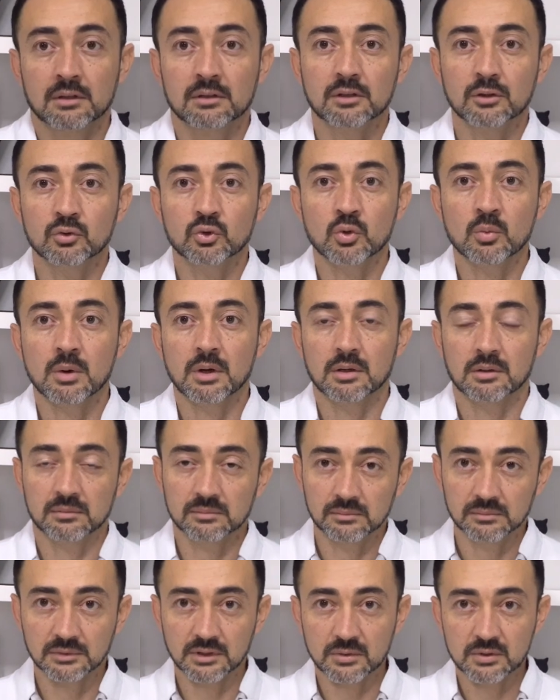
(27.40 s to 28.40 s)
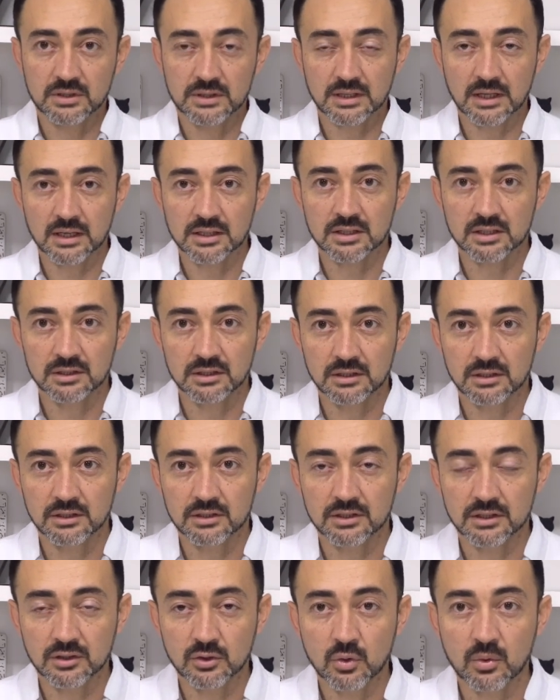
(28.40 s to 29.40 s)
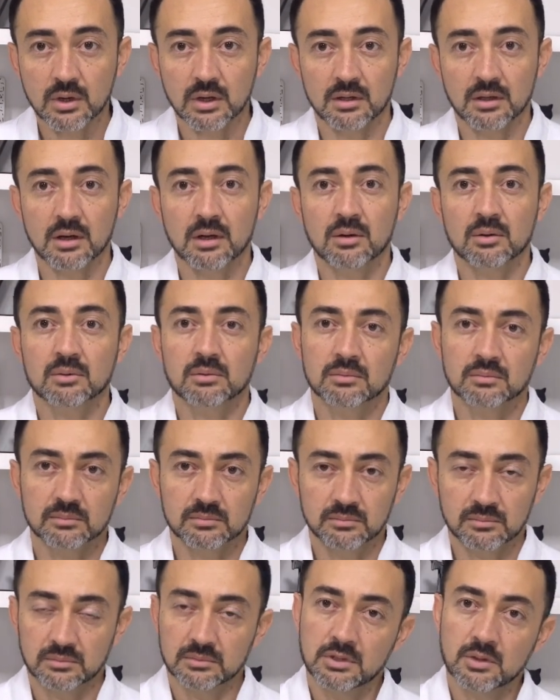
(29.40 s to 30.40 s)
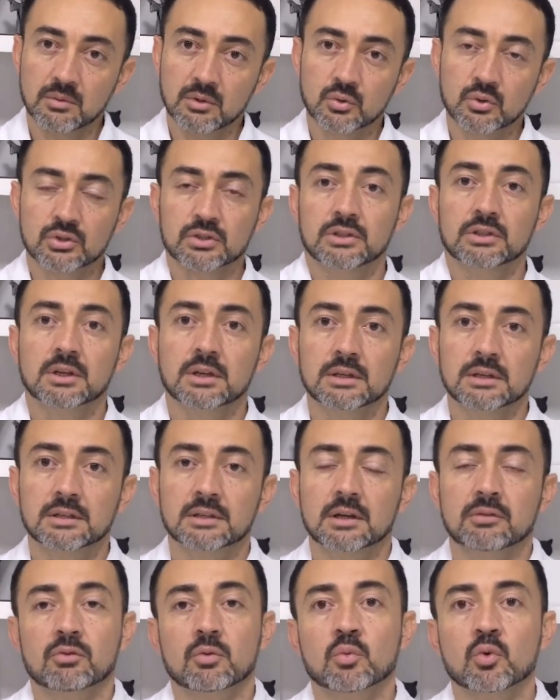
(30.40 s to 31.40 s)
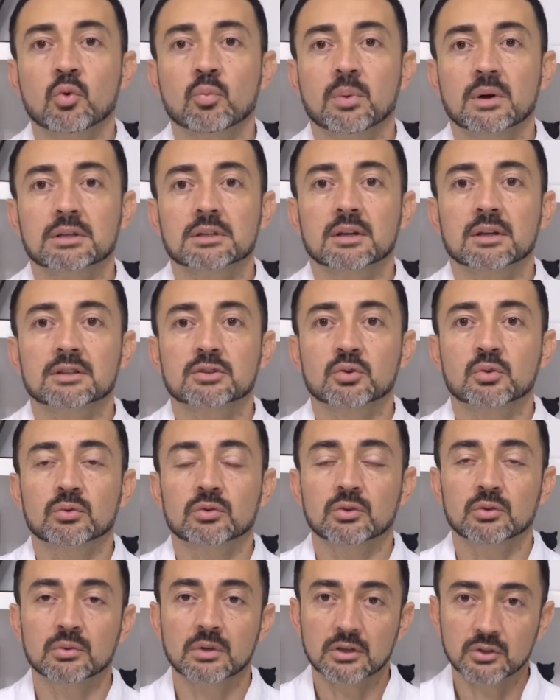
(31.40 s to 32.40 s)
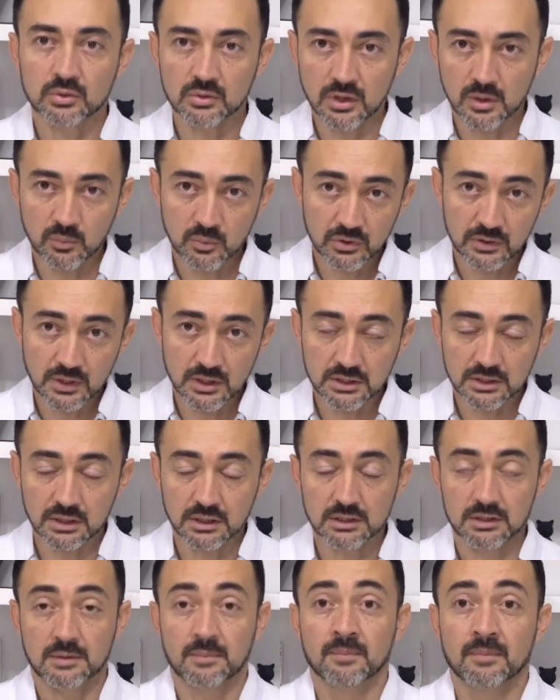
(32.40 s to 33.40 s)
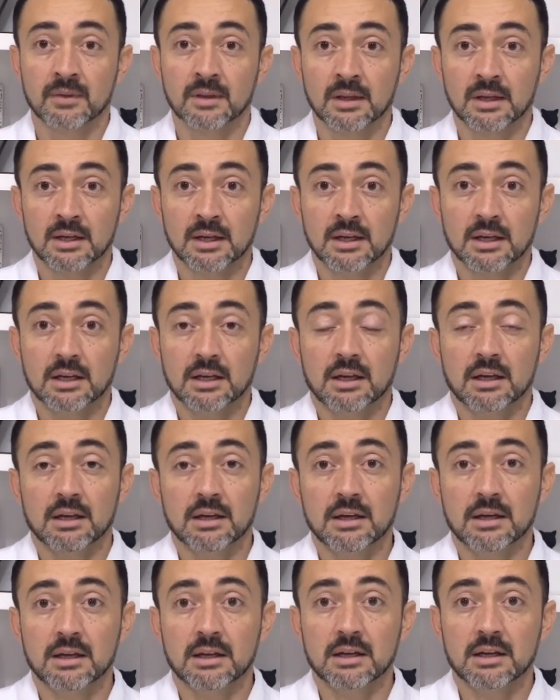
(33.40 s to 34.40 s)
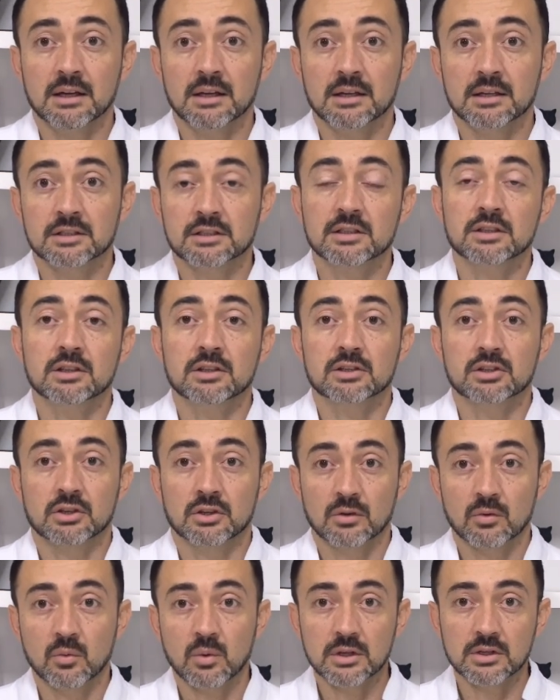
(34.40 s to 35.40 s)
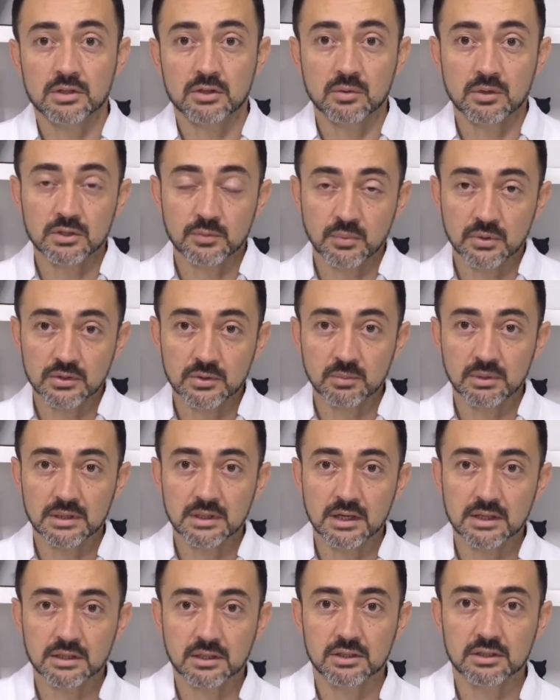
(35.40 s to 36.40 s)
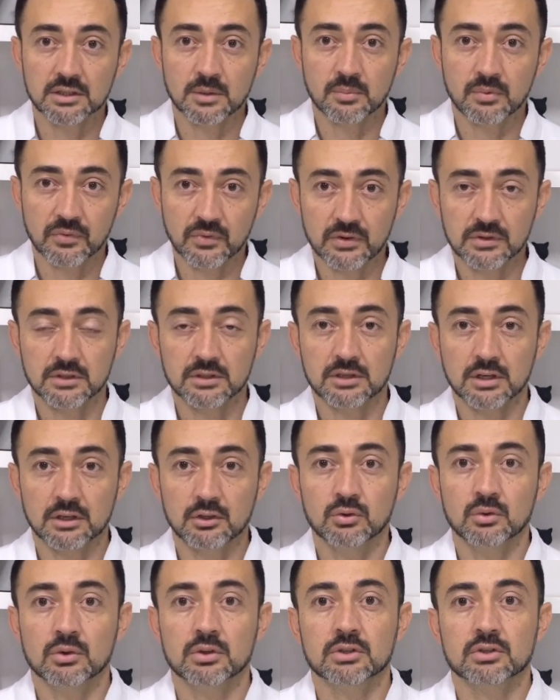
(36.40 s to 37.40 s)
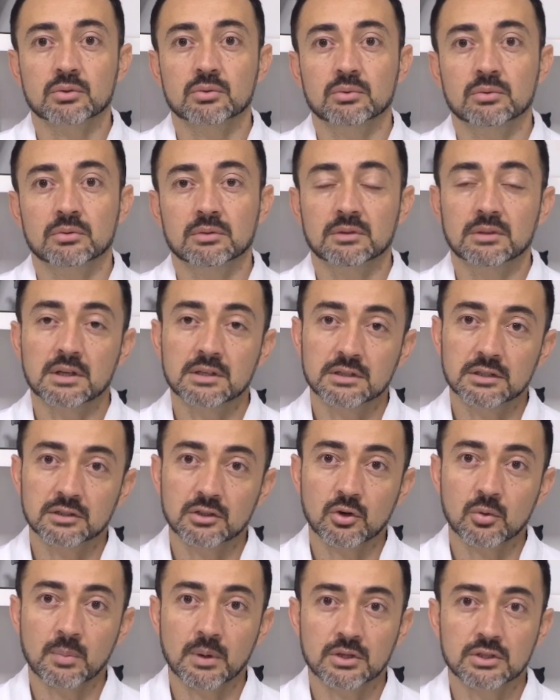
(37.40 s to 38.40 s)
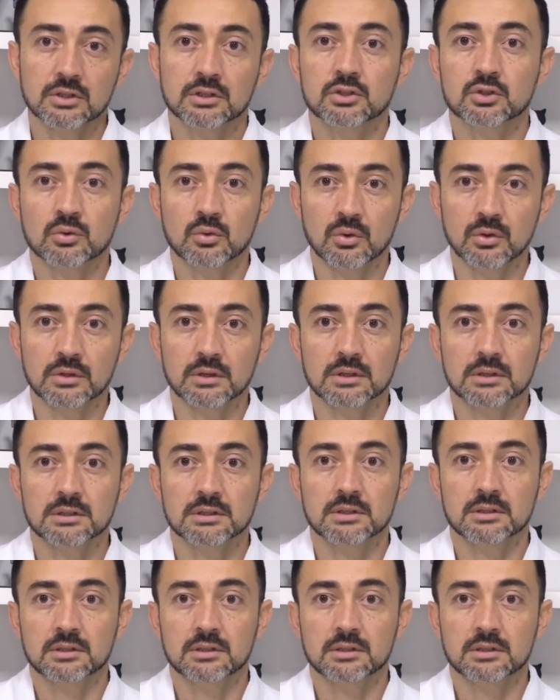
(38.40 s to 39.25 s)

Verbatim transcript: Então, turma, não esquece de seguir o canal, dá uma curtida aí, tá? Vamos compartilhar esse conteúdo, ajuda muita gente. É seguinte, quais são as possibilidades que a gente tem para fazer diagnóstico das enteropatias crônicas?